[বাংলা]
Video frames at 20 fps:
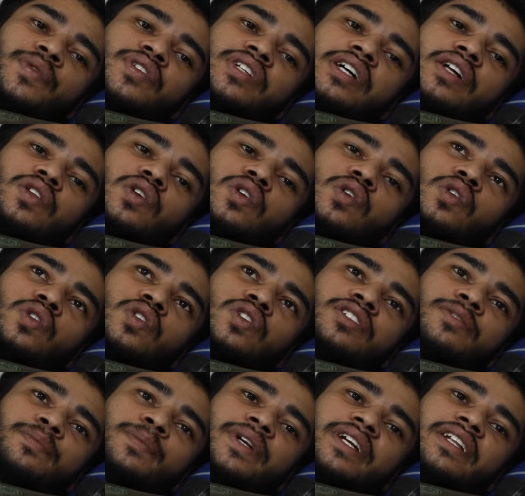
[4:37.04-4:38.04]
সাধারণত
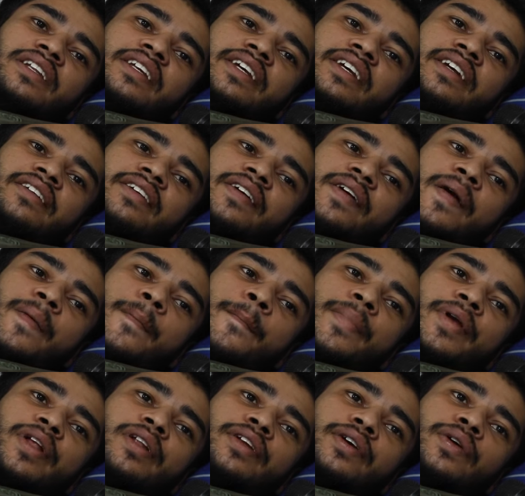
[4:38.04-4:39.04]
যে বিল্ডিং
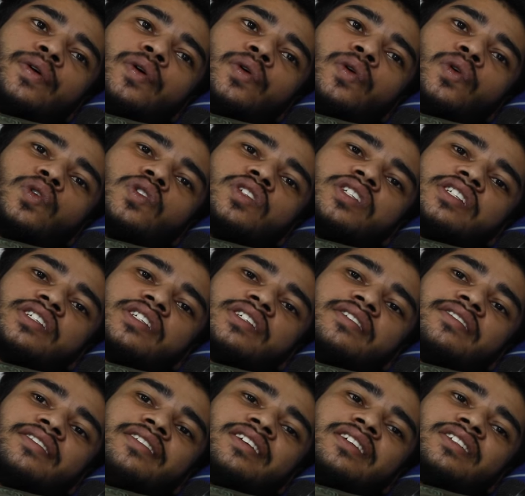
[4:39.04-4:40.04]
বিল্ডিংগুলো যে
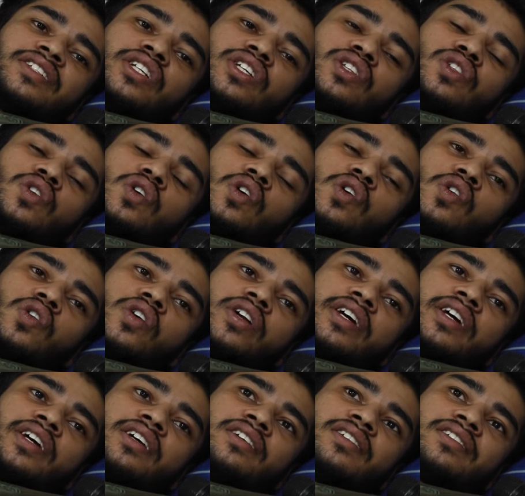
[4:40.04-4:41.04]
ছিদ্র
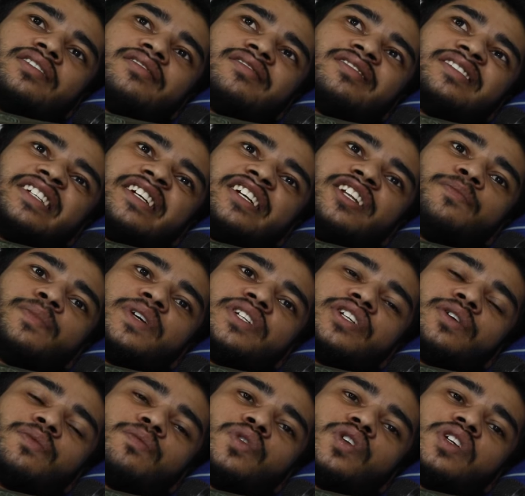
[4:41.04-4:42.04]
করে ডিল
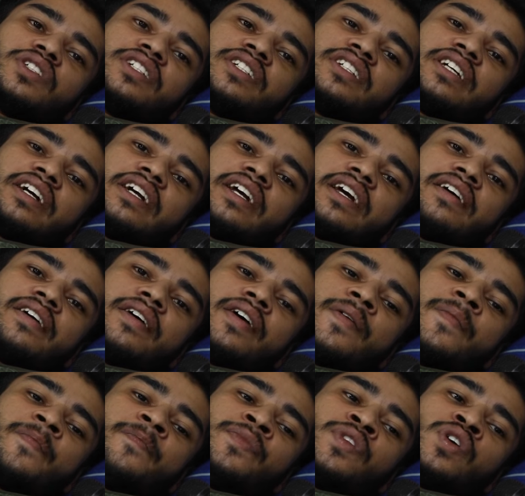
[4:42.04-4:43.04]
মেশিন বলে যেটাকে
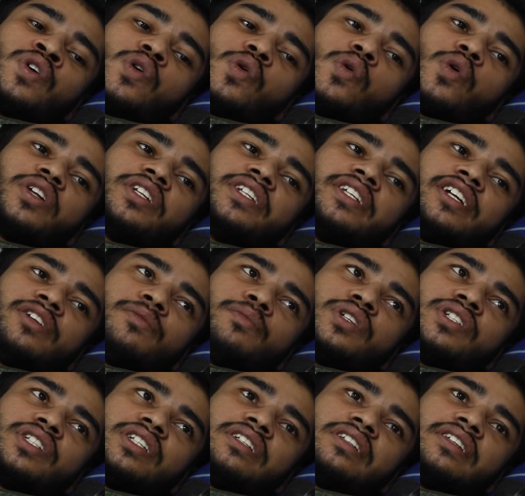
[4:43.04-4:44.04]
ওই ডিল
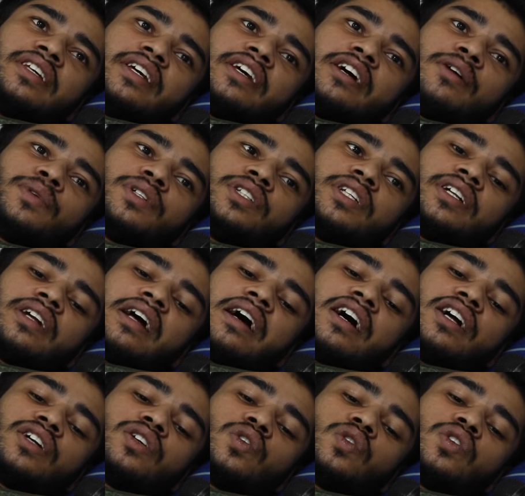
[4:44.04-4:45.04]
মেশিন দিয়েই আমাদের
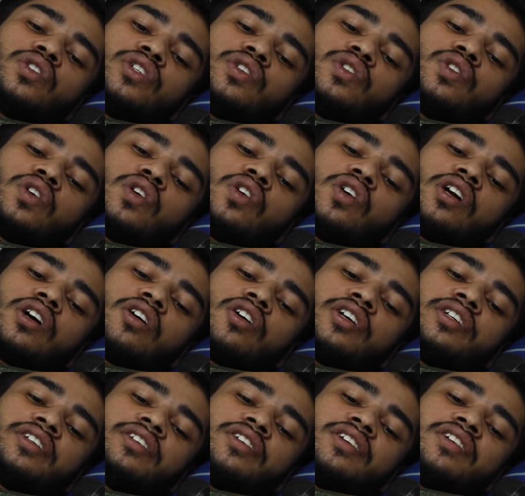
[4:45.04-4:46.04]
হাড়গুলো ছিদ্র করা
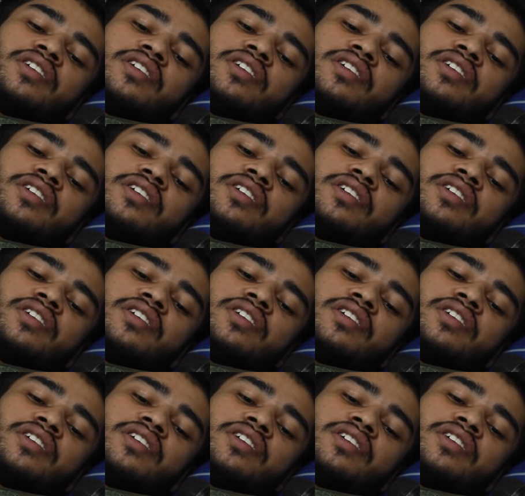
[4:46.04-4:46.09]
হয়